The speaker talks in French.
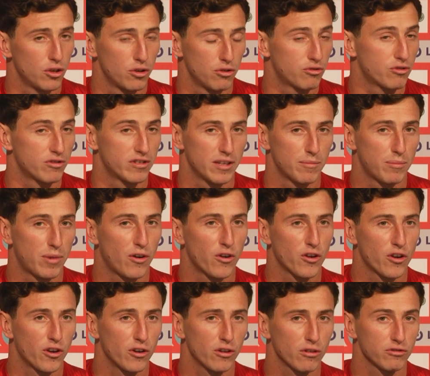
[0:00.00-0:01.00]
Je sais pas
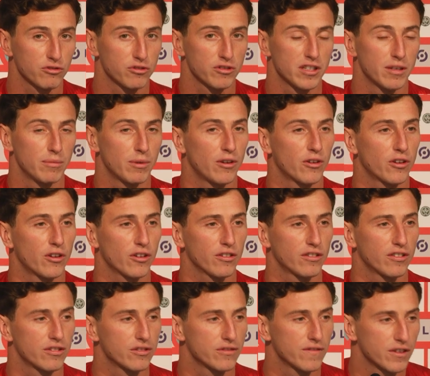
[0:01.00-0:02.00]
encore. Je sais pas encore
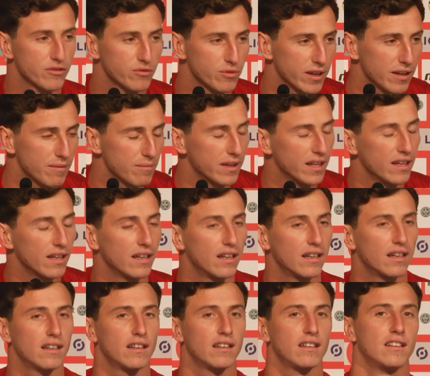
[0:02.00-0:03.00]
si je vais jouer, mais
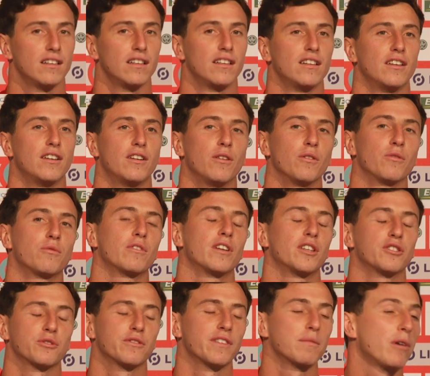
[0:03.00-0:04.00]
en tout cas,
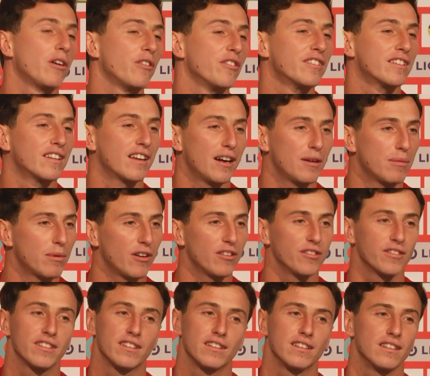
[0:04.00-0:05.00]
je vais prendre ce qu'il y a à prendre.
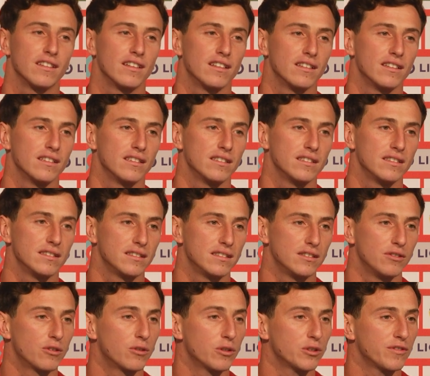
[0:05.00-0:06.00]
Si, si
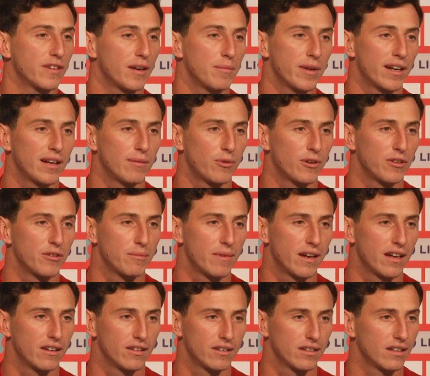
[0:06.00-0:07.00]
le coach fait appel à moi
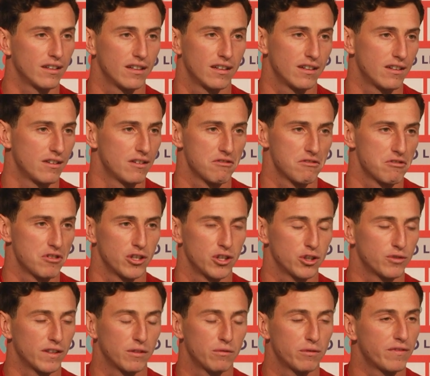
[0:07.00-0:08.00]
demain,
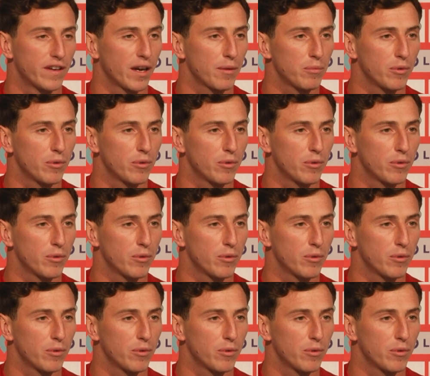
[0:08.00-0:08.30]
je vais tout faire